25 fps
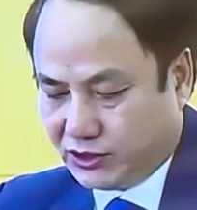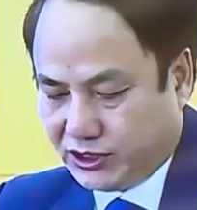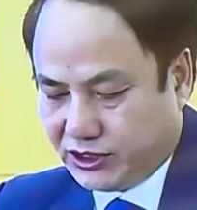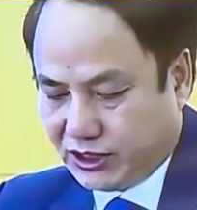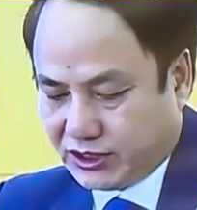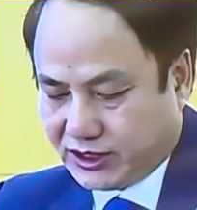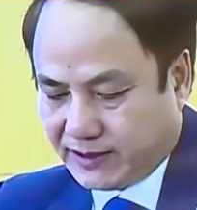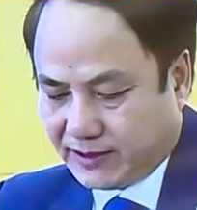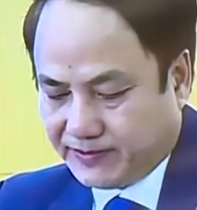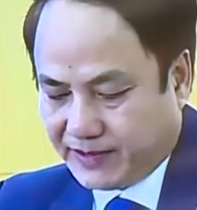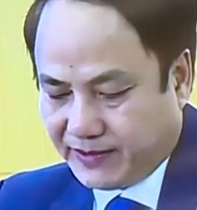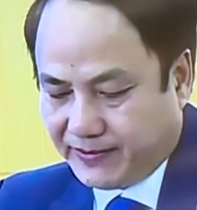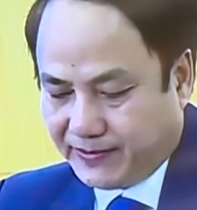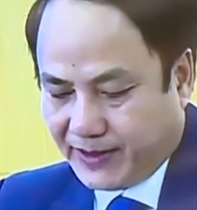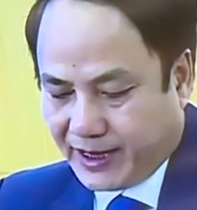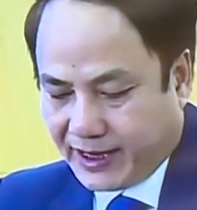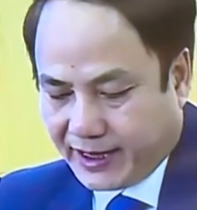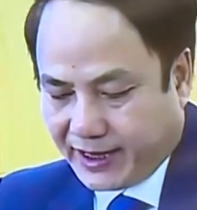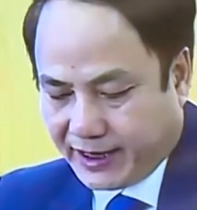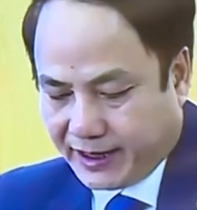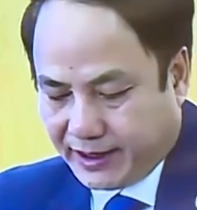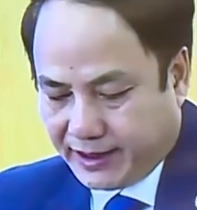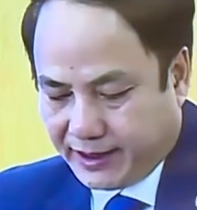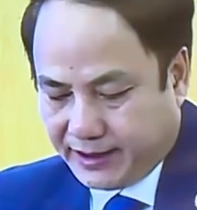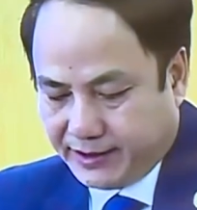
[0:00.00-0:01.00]
tổng vốn
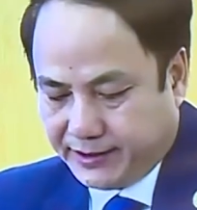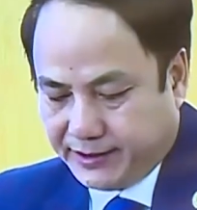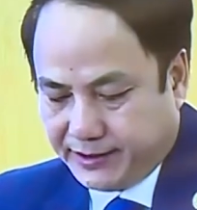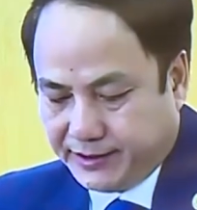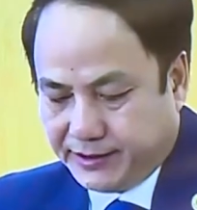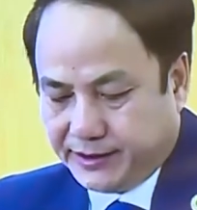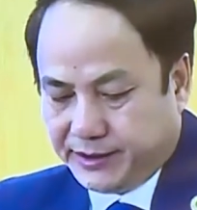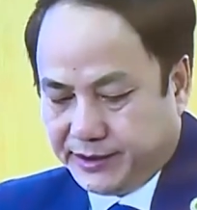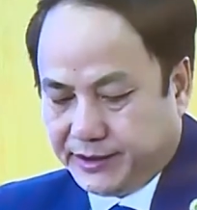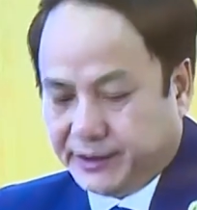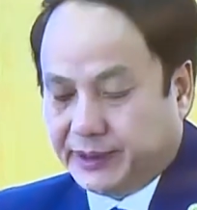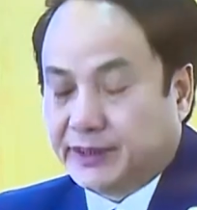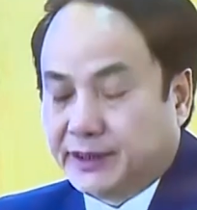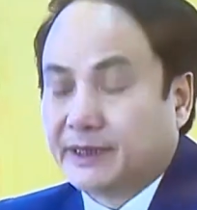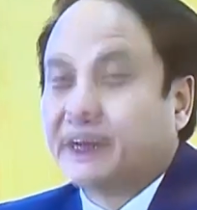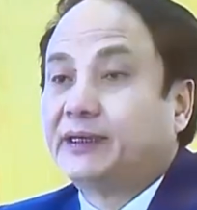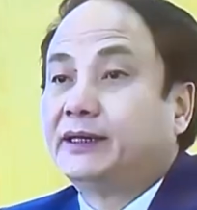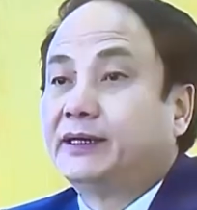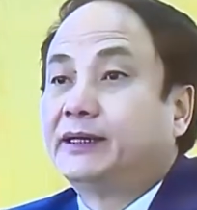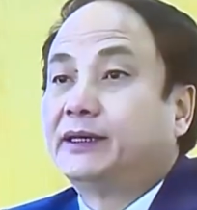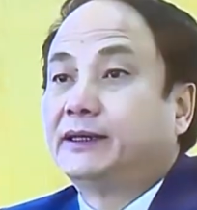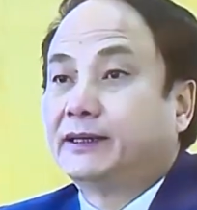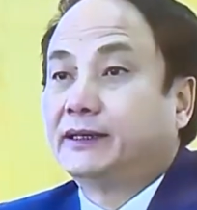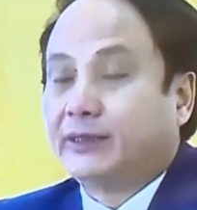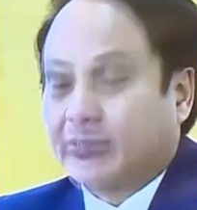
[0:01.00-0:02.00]
2.596
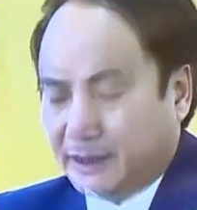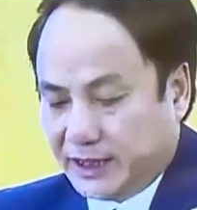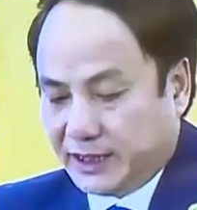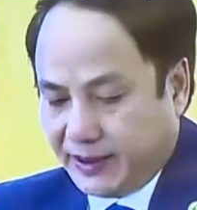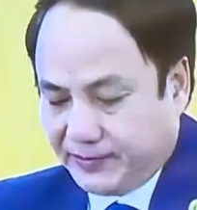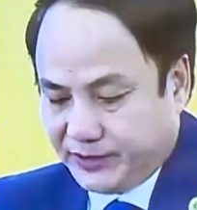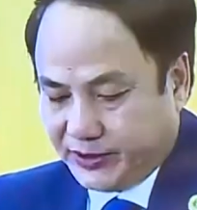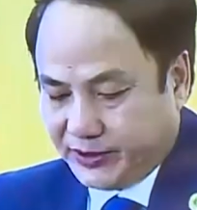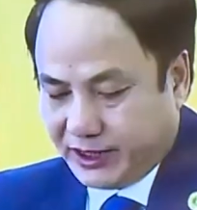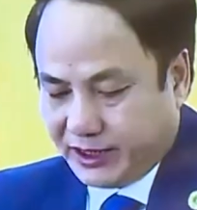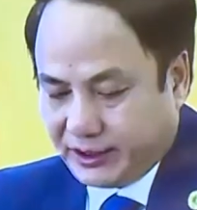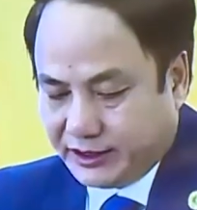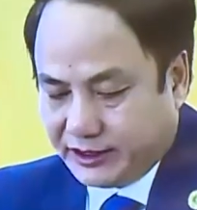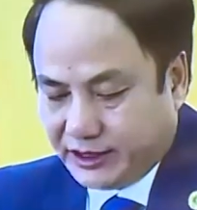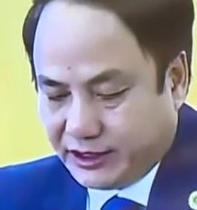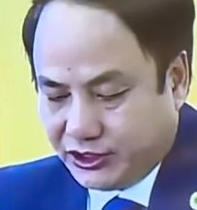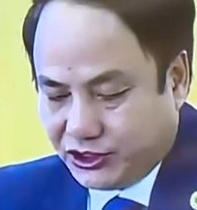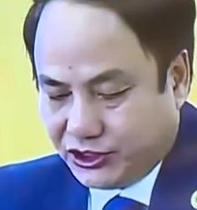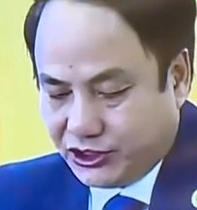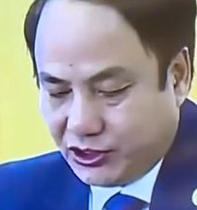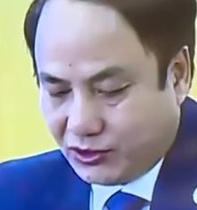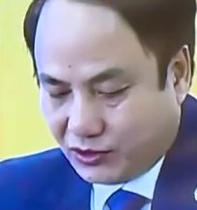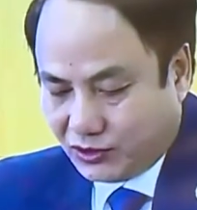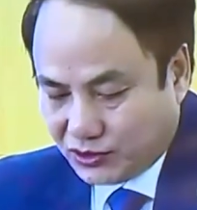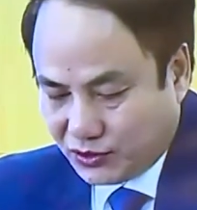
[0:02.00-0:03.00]
tỷ đồng. Trong đó,